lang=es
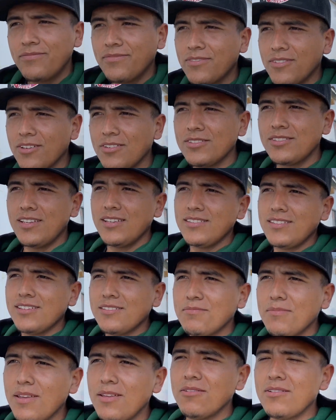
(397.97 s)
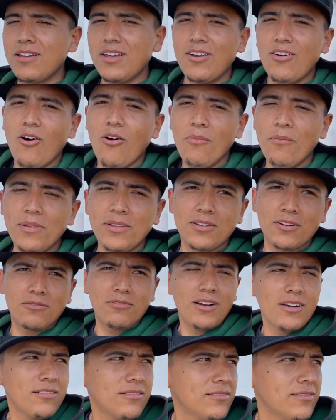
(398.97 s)
No sé si es medio kilómetro
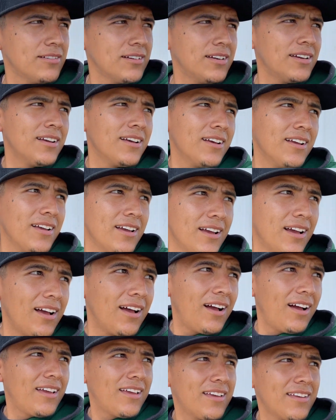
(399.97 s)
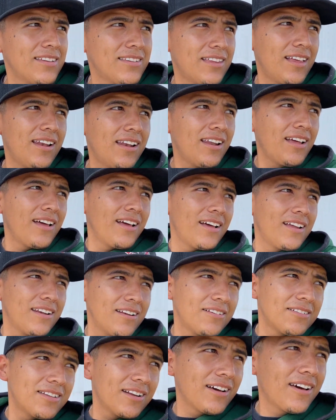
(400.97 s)
o algo. Allá está la, otra